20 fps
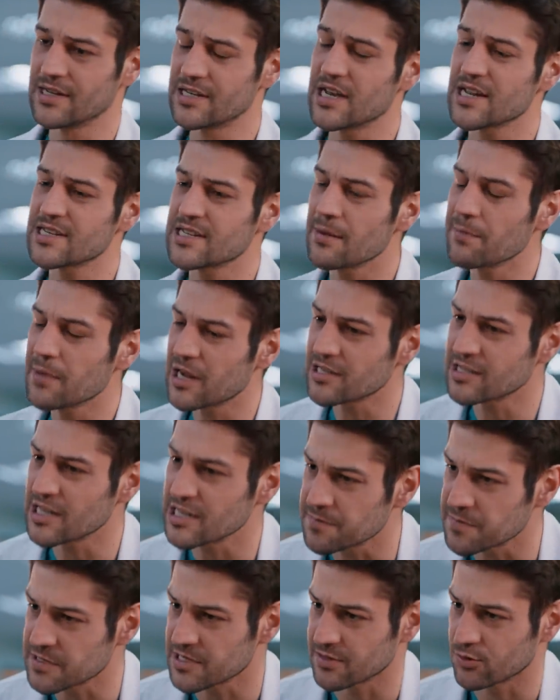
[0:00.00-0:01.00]
Ya sen bana
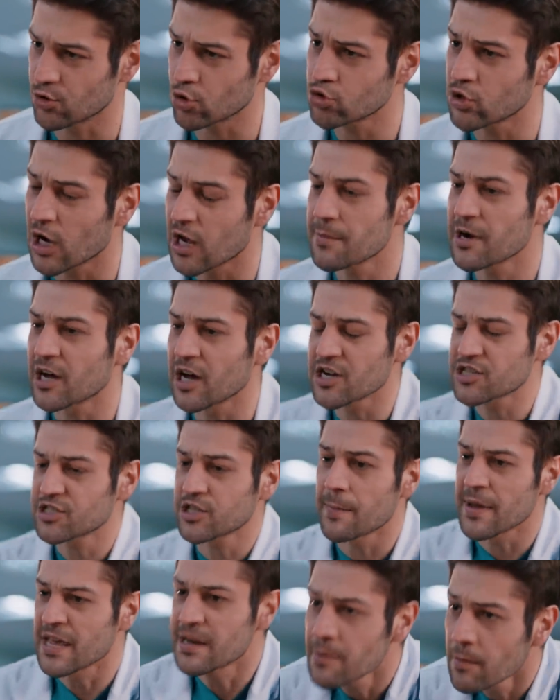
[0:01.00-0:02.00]
test misin? Kötü karma
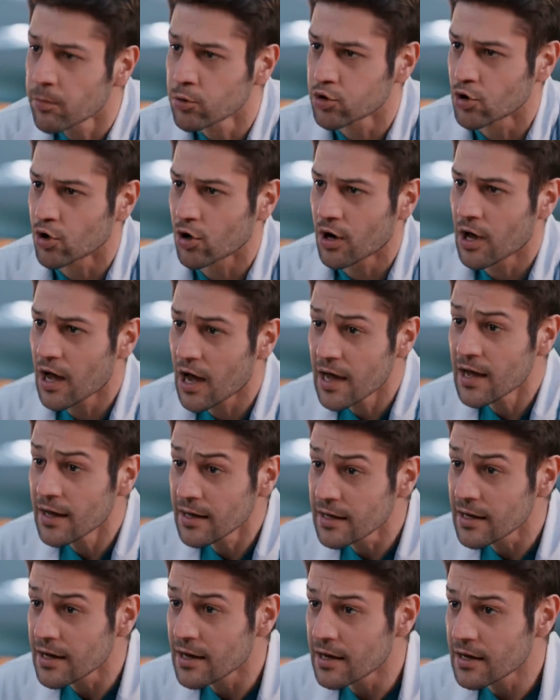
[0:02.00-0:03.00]
karışta beni mi buluyor? Ha?